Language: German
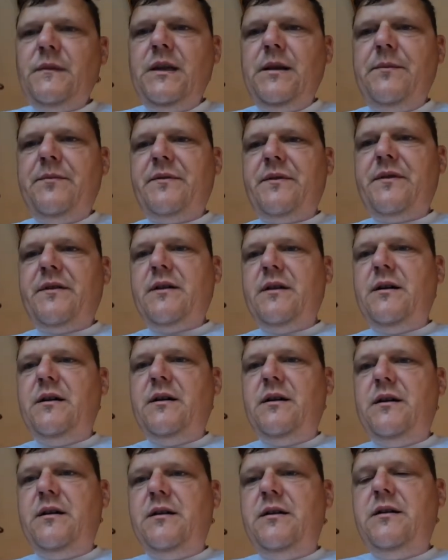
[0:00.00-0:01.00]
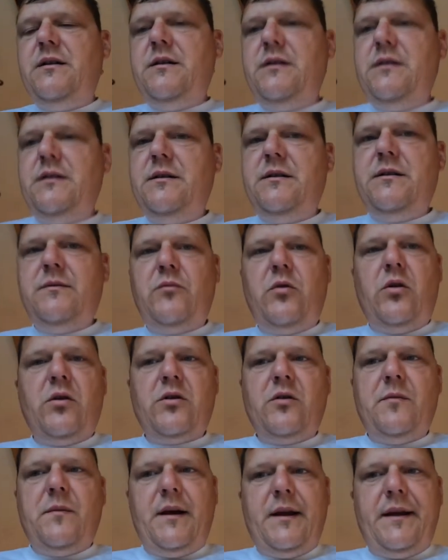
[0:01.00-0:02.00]
Gibt es äh, morgen
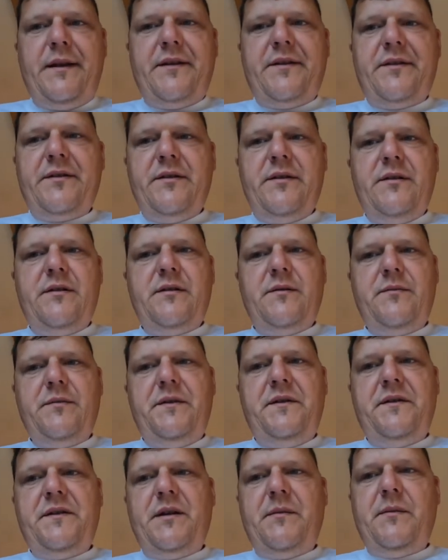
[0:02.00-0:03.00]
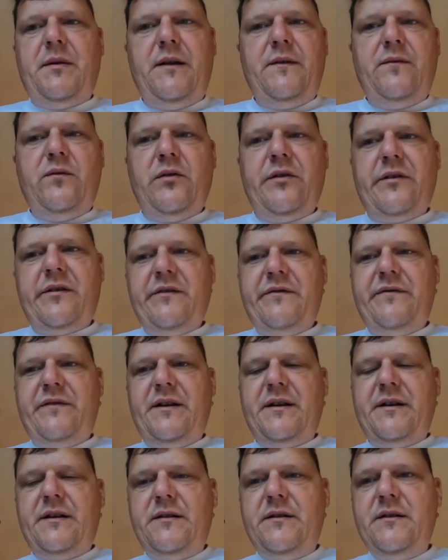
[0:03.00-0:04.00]
nochmal Reste. Am Dienstag mache ich
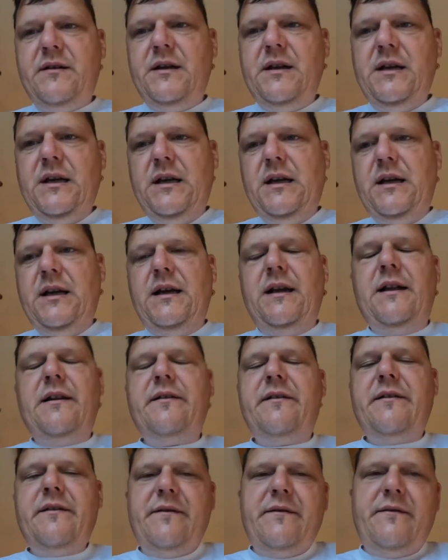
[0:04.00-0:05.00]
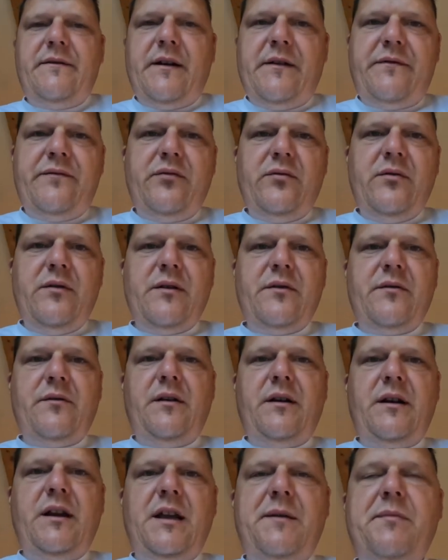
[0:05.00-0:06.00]
Wurstepfanne. Das war früher so ein
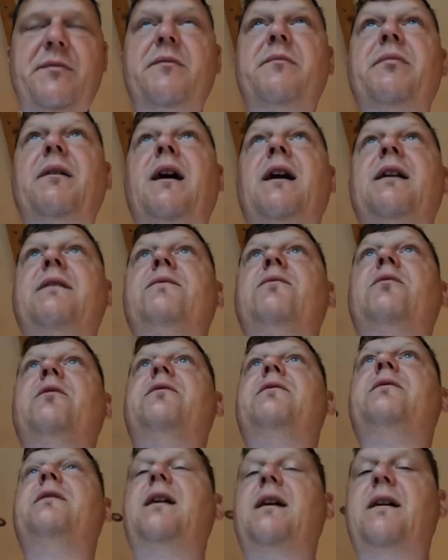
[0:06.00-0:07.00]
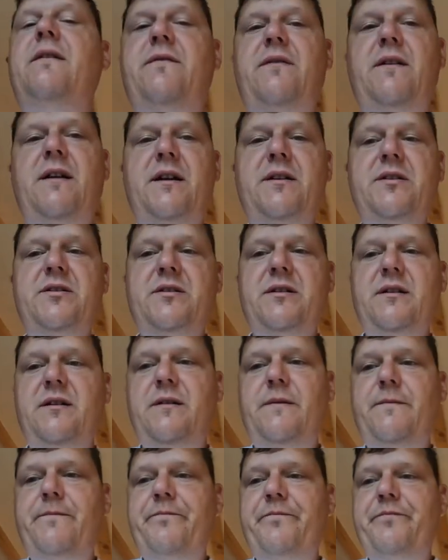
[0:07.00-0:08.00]
Gericht mit Bratwurst und Hackfleisch.
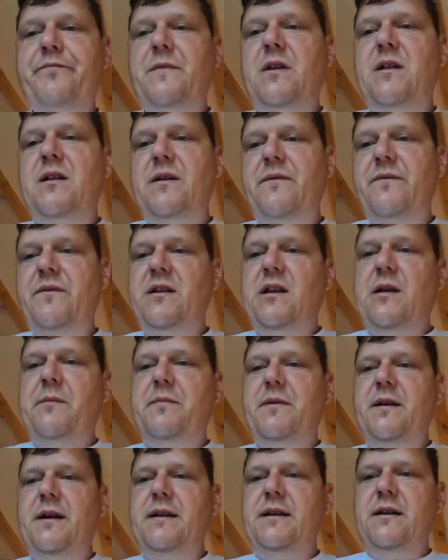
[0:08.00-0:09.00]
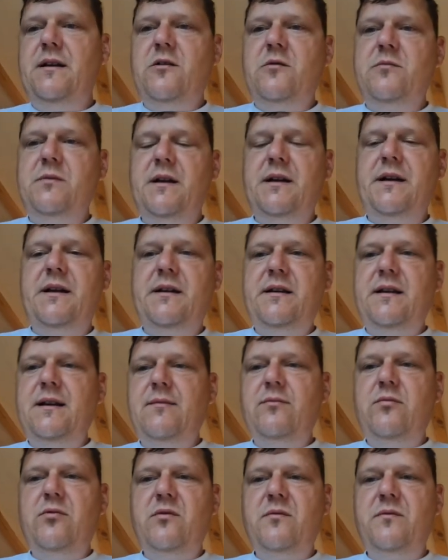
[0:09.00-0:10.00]
Ähm, das haben wir jetzt abgeändert. Da kommt dann Kitten
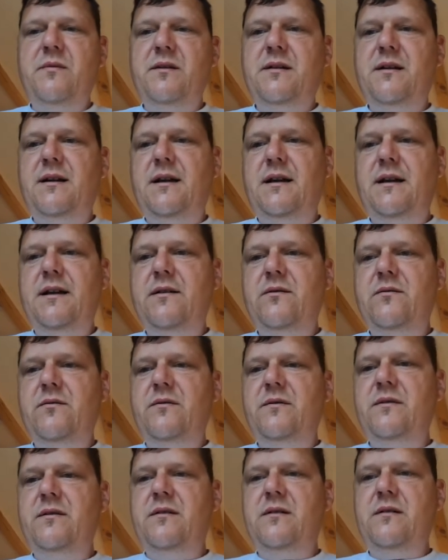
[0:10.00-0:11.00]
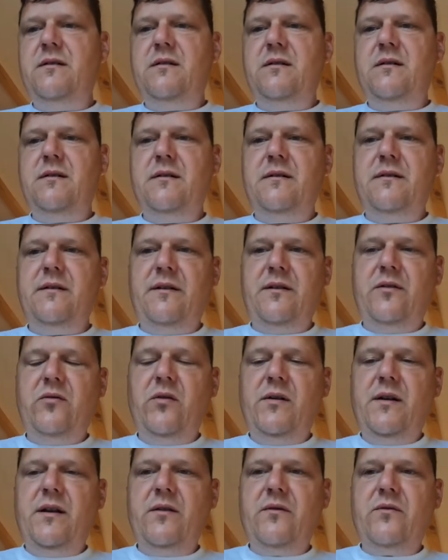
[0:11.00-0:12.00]
im Boden mit rein und äh,
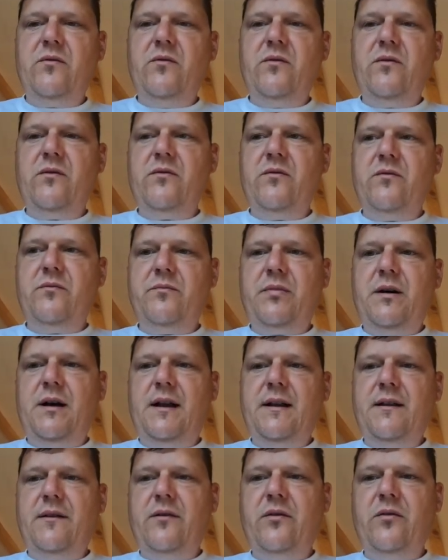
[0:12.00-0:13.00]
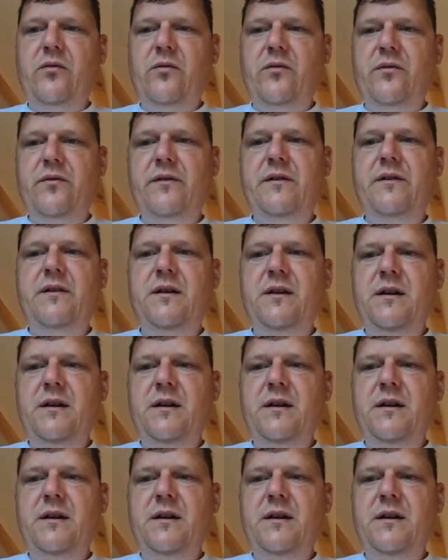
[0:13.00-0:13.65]
Zigeunersoße und Bratensoße.